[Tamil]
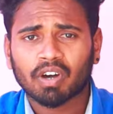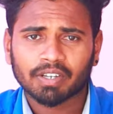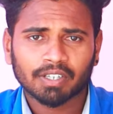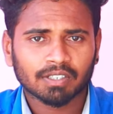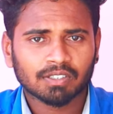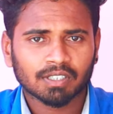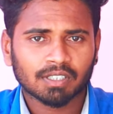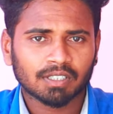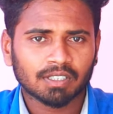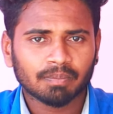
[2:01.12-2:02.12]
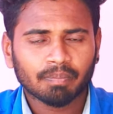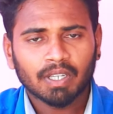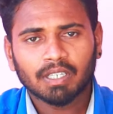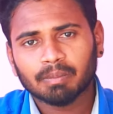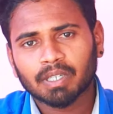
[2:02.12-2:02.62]
ஆஃப் ஆர்கிடெக்சர் இருக்குது
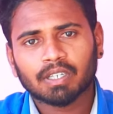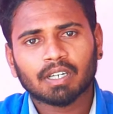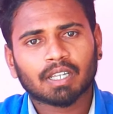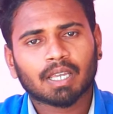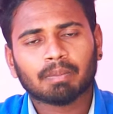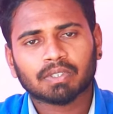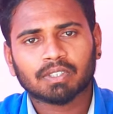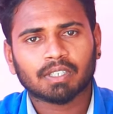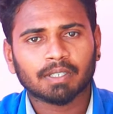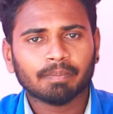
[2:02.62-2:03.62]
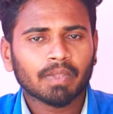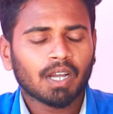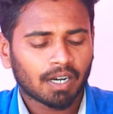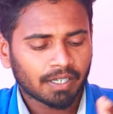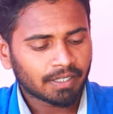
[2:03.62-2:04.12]
இது மாதிரியான கேம்பஸ் இருக்குது
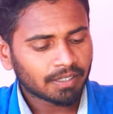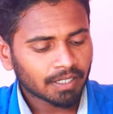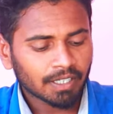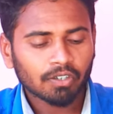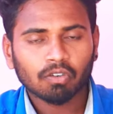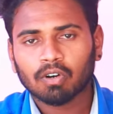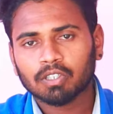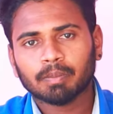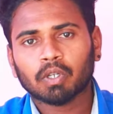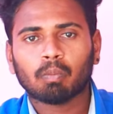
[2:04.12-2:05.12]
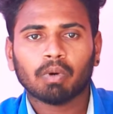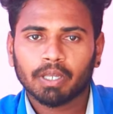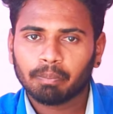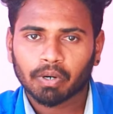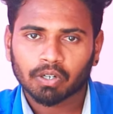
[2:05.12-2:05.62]
அண்ட் இந்த ரெண்டு காலேஜுமே
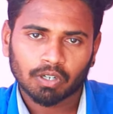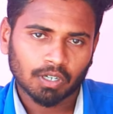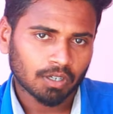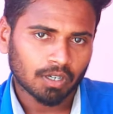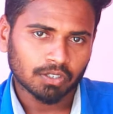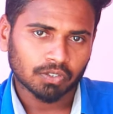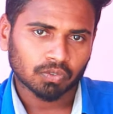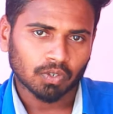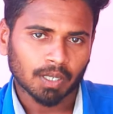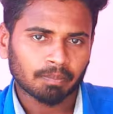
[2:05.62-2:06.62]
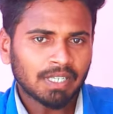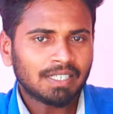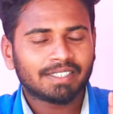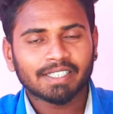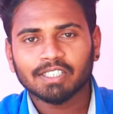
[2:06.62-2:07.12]
ரொம்ப இம்பார்ட்டண்டான காலேஜ்னு சொல்லலாம்
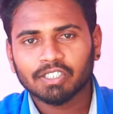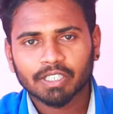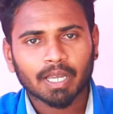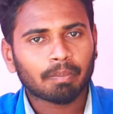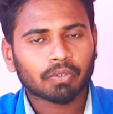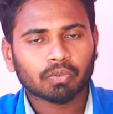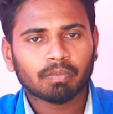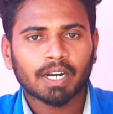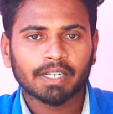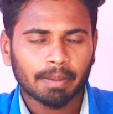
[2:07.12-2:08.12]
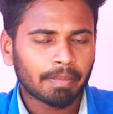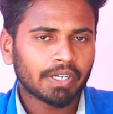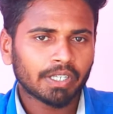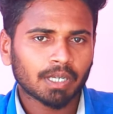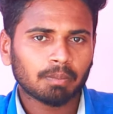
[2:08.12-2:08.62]
சிஇஜி கேம்பஸும் அண்ட்
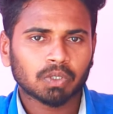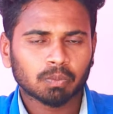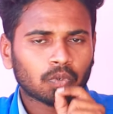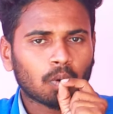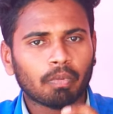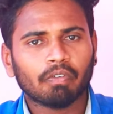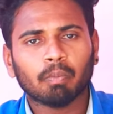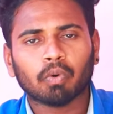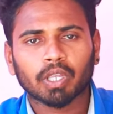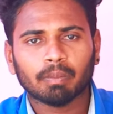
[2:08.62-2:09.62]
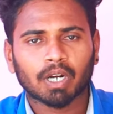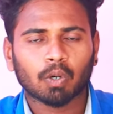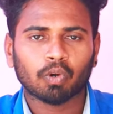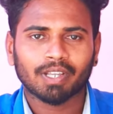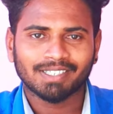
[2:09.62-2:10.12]
எம்ஐடி கேம்பஸும் ரொம்பவே
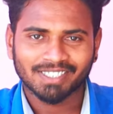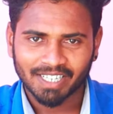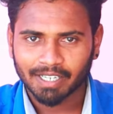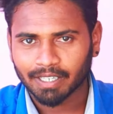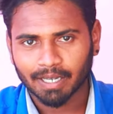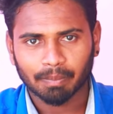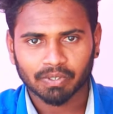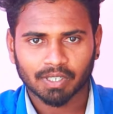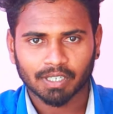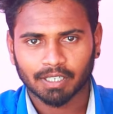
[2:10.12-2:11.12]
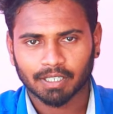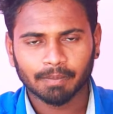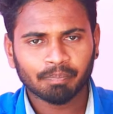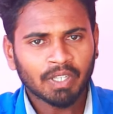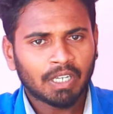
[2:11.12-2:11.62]
முக்கியமான ஒரு இன்ஜினியரிங் கேம்பஸாக
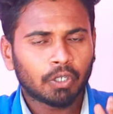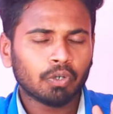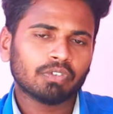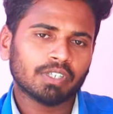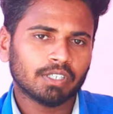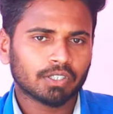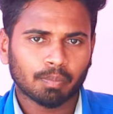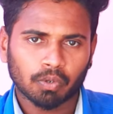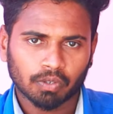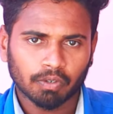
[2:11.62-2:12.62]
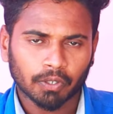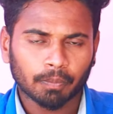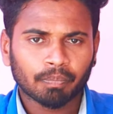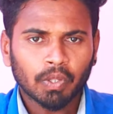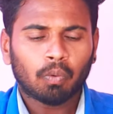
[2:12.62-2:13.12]
இருக்குது யூனிவர்சிட்டிஸ் பொறுத்த
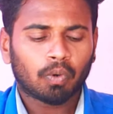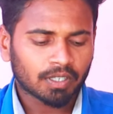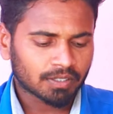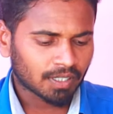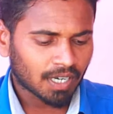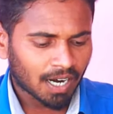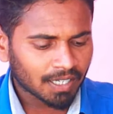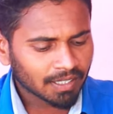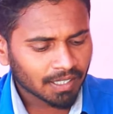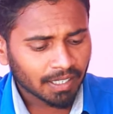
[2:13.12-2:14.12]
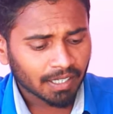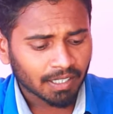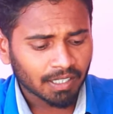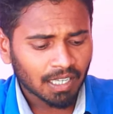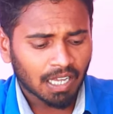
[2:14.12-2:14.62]
வரைக்கும் ஓகே சார் அடுத்ததாக
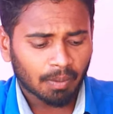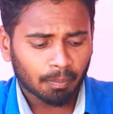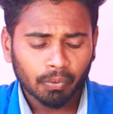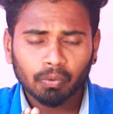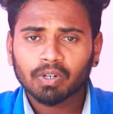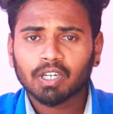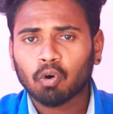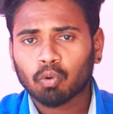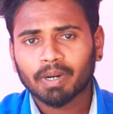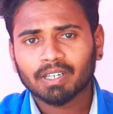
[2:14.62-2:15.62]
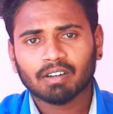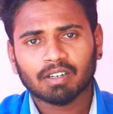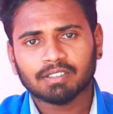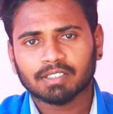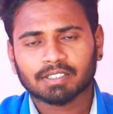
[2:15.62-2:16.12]
எனக்கு பியூர் கவர்மெண்ட்
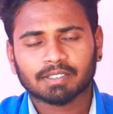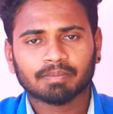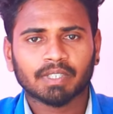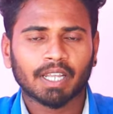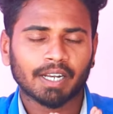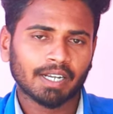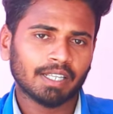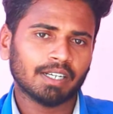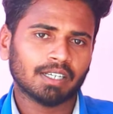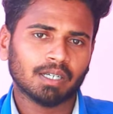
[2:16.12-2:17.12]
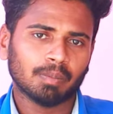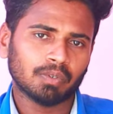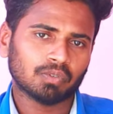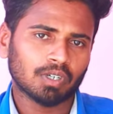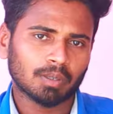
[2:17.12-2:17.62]
காலேஜஸ் என்னென்ன இருக்குது
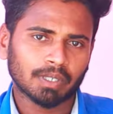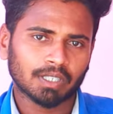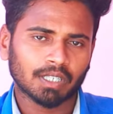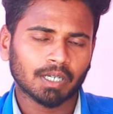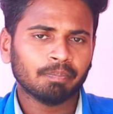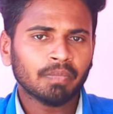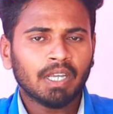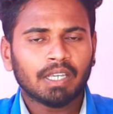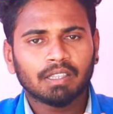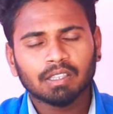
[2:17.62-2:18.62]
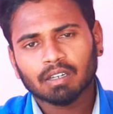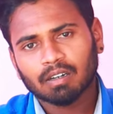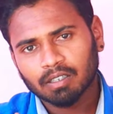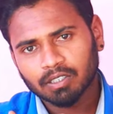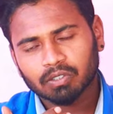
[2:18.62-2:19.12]
அப்படின்னு சொல்லிட்டு பார்த்தீங்கன்னா இந்த
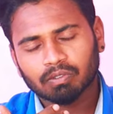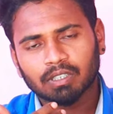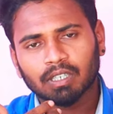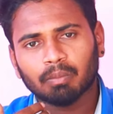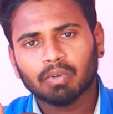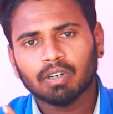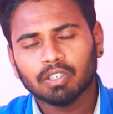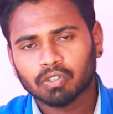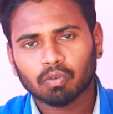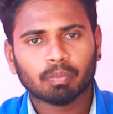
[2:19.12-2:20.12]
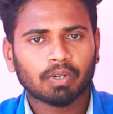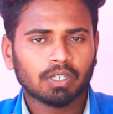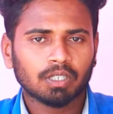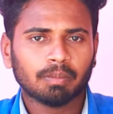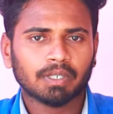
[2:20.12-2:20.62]
காலேஜஸ் வந்து நம்ம லிஸ்ட் அவுட்
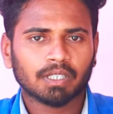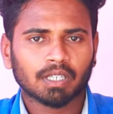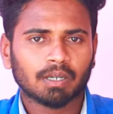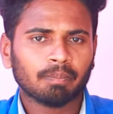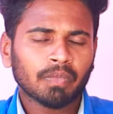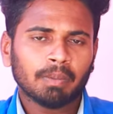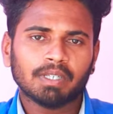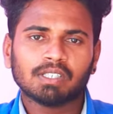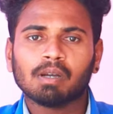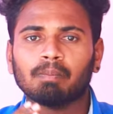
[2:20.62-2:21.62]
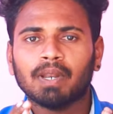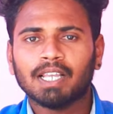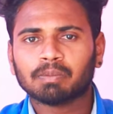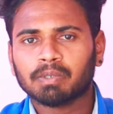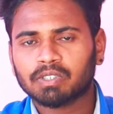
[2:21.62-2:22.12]
பண்ணுறது பார்த்தீங்கன்னா பேசிக்காக
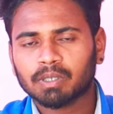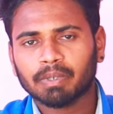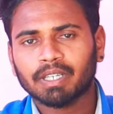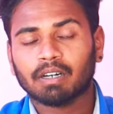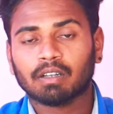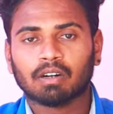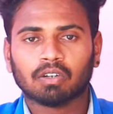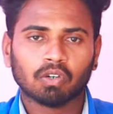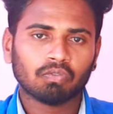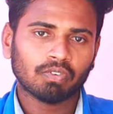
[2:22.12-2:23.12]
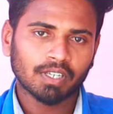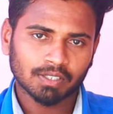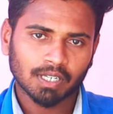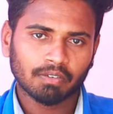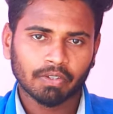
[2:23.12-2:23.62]
பிளேஸ்மெண்ட்ஸ் எப்படி அண்ட் கட் ஆஃப்
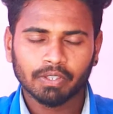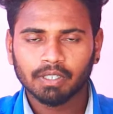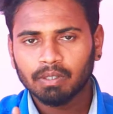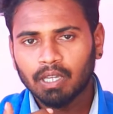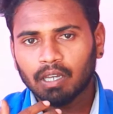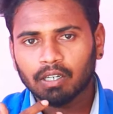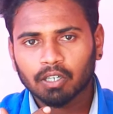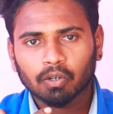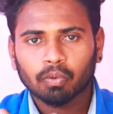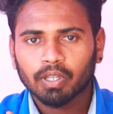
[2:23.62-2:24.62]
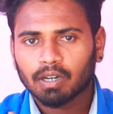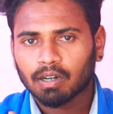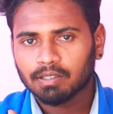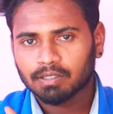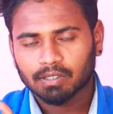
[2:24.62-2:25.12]
வைஸில் வந்து இருக்கக்கூடிய
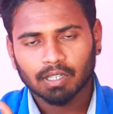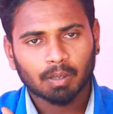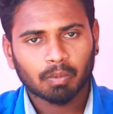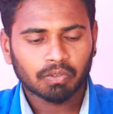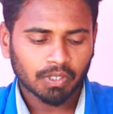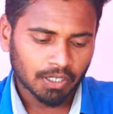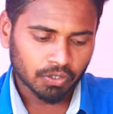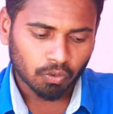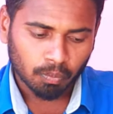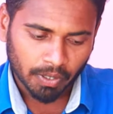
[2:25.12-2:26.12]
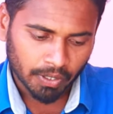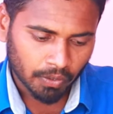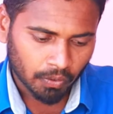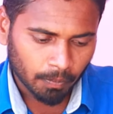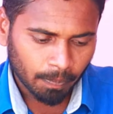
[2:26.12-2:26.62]
காலேஜஸ் தான் நம்ம வந்து லிஸ்ட் அவுட்
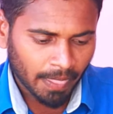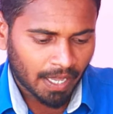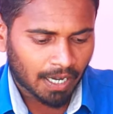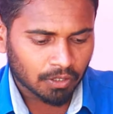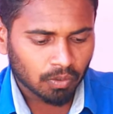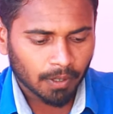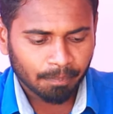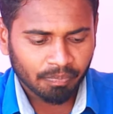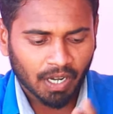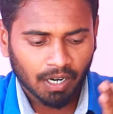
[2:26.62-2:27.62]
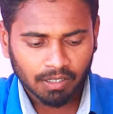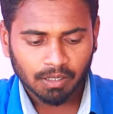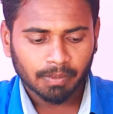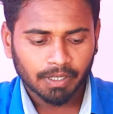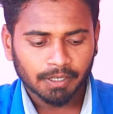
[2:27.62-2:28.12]
பண்ணியிருக்கோம் ஆக்சுவலாக
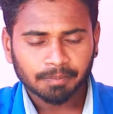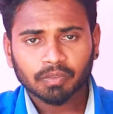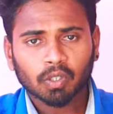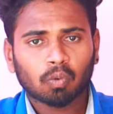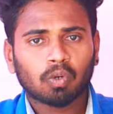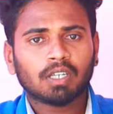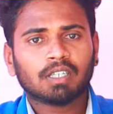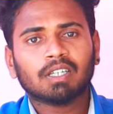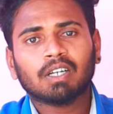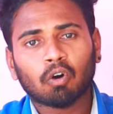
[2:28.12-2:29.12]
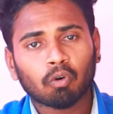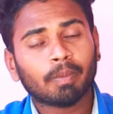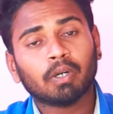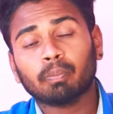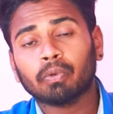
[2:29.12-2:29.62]
அடுத்தபடியாக உங்களுக்கு
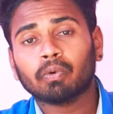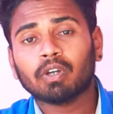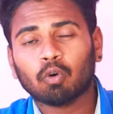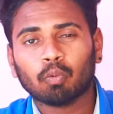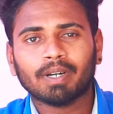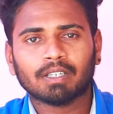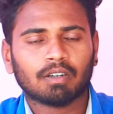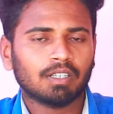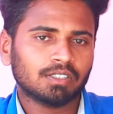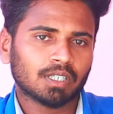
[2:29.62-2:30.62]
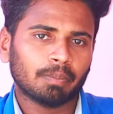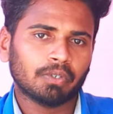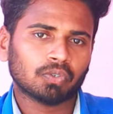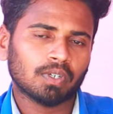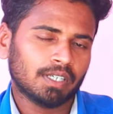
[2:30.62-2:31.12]
கவர்மெண்ட் பியூர் கவர்மெண்ட் காலேஜ்
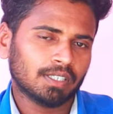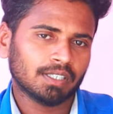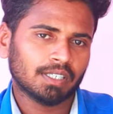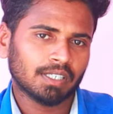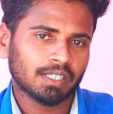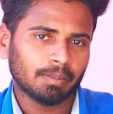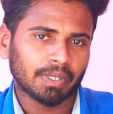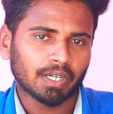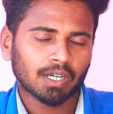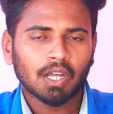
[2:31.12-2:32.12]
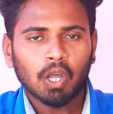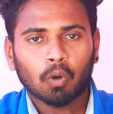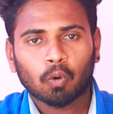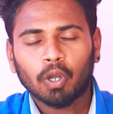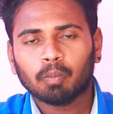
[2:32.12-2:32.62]
அப்படின்னு சொல்லி எடுத்துக்கிட்டிங்க அப்படின்னா
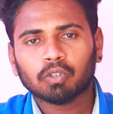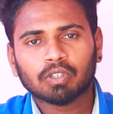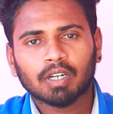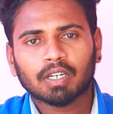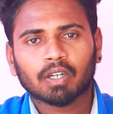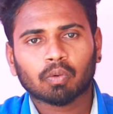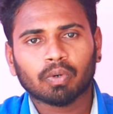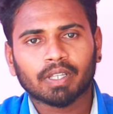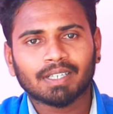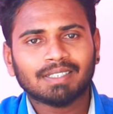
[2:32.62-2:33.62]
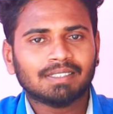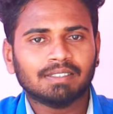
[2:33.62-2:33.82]
கோயம்புத்தூரில் இருக்கக்கூடிய